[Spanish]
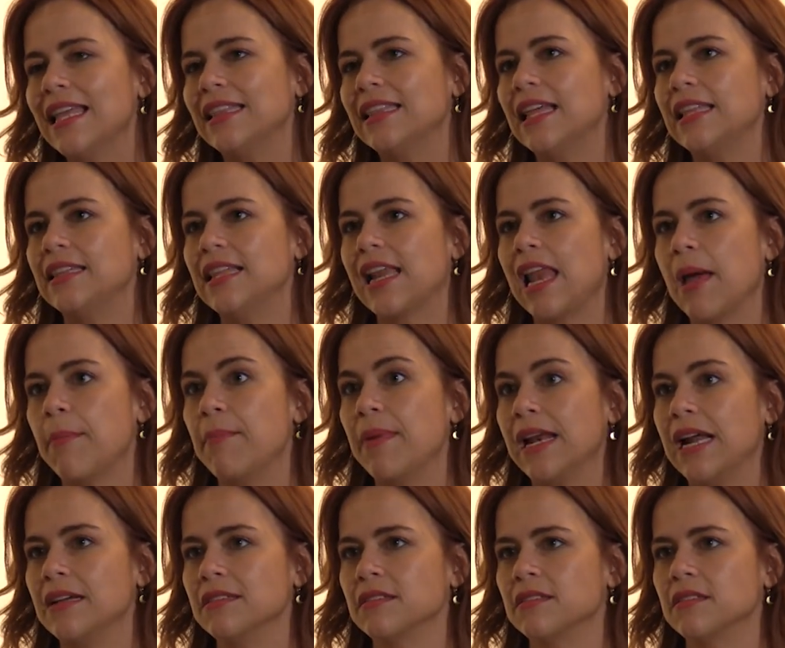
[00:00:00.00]
de de la
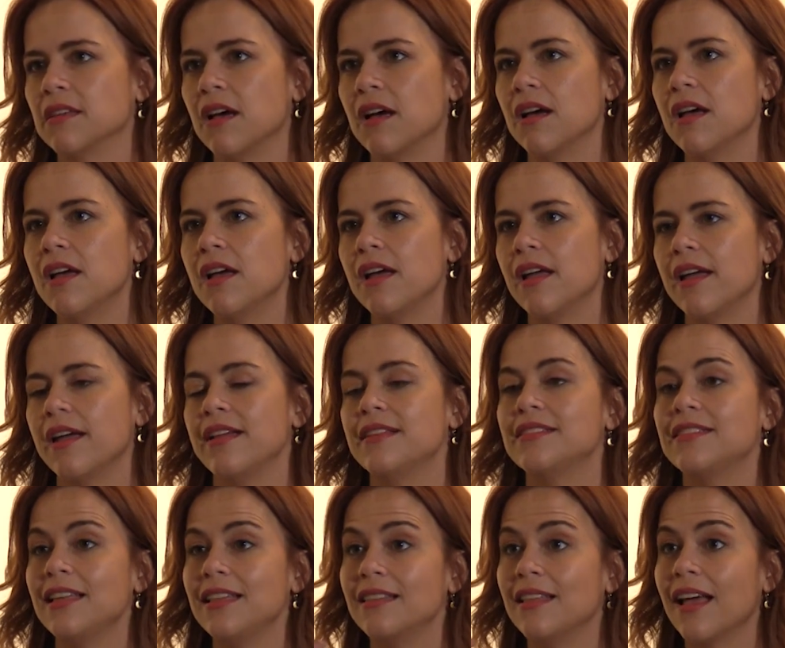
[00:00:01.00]
esperanza, eh,
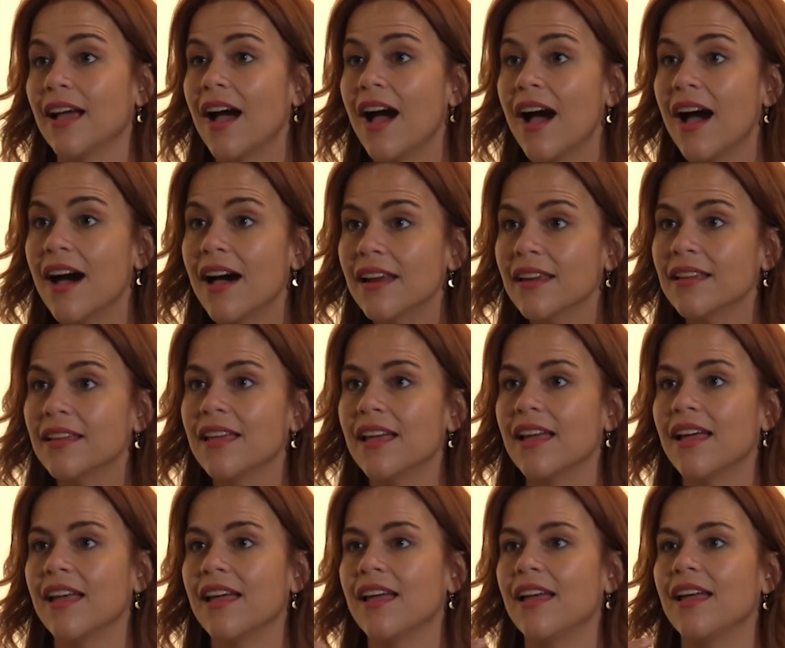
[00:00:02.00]
sin dejar
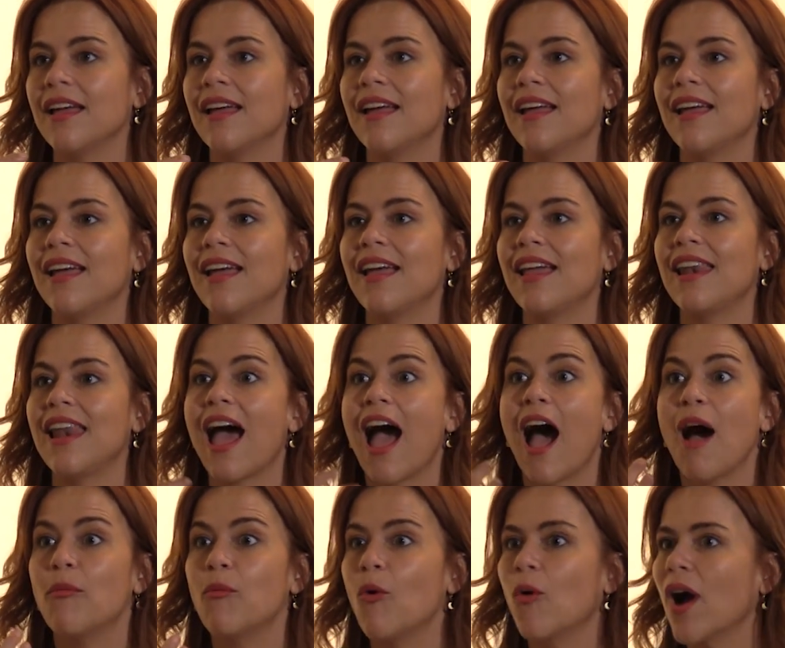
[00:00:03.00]
que eh, la
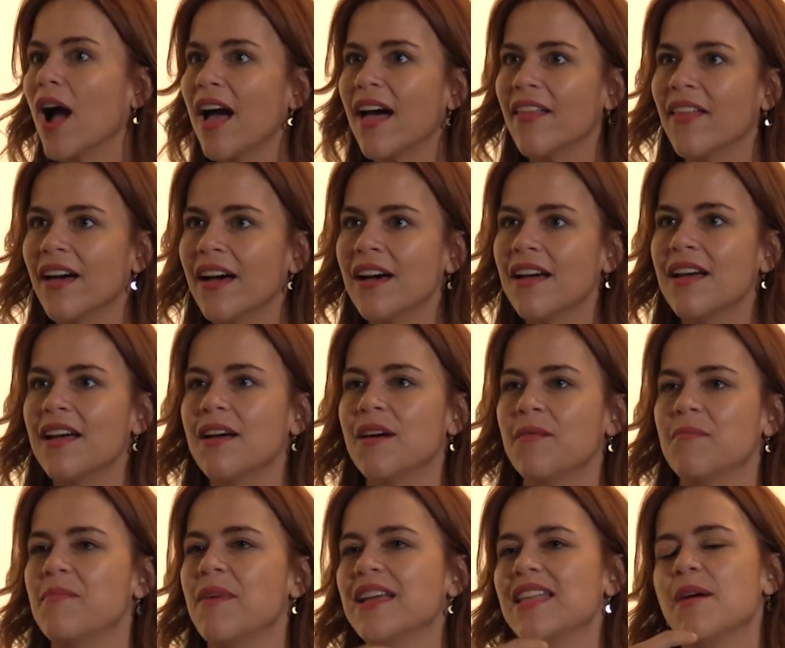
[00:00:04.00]
abogada
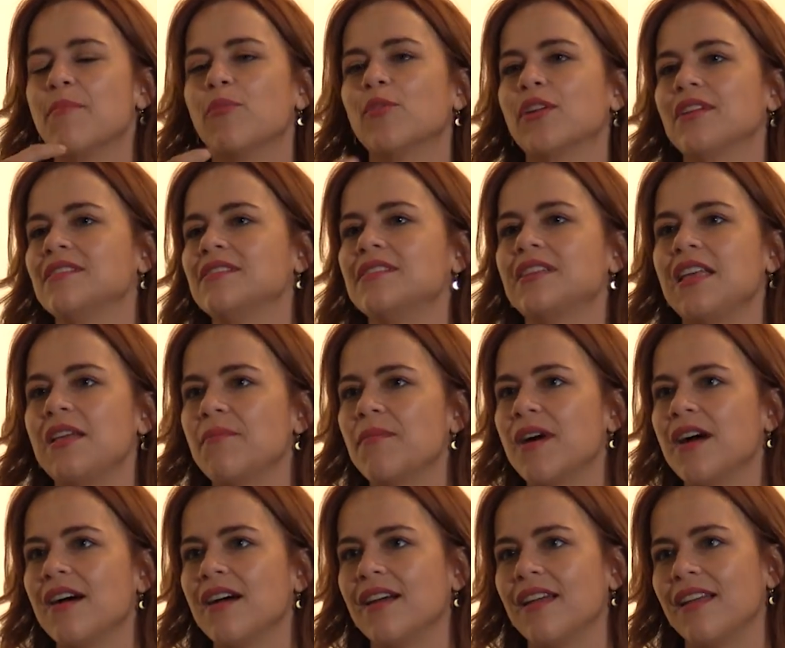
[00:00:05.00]
vaya por encima